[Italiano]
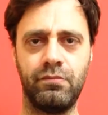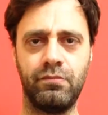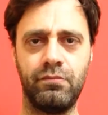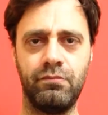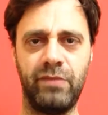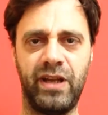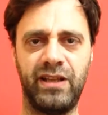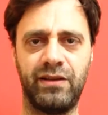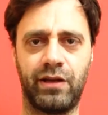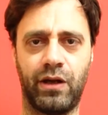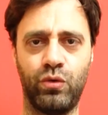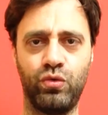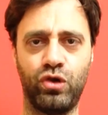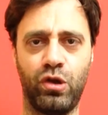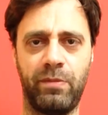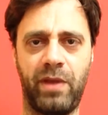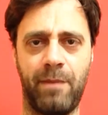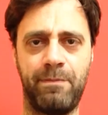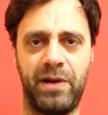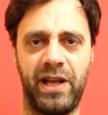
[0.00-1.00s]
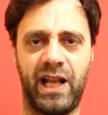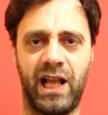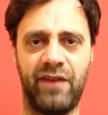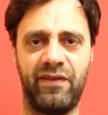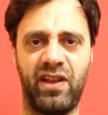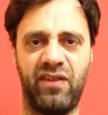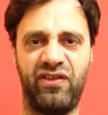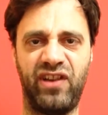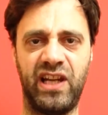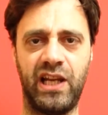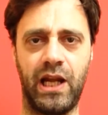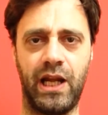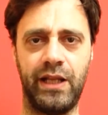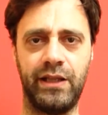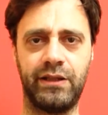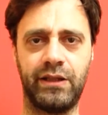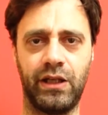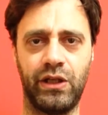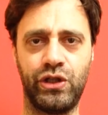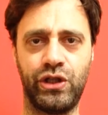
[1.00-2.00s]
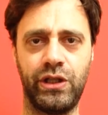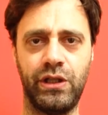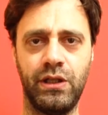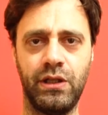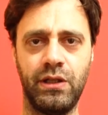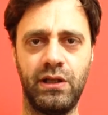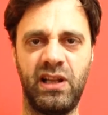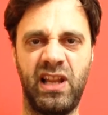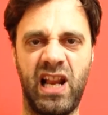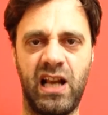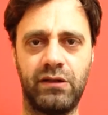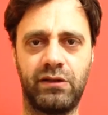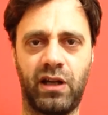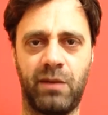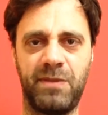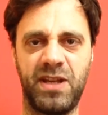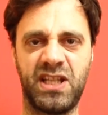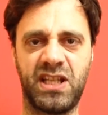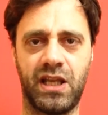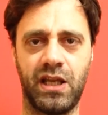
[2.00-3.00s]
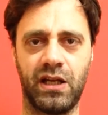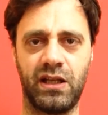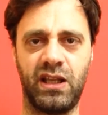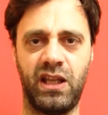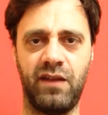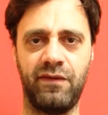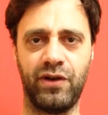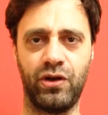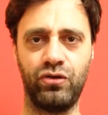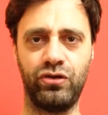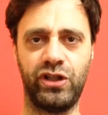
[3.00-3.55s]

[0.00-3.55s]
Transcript: Mentre uno mi applicava i fili elettrici, gli altri mi schernivano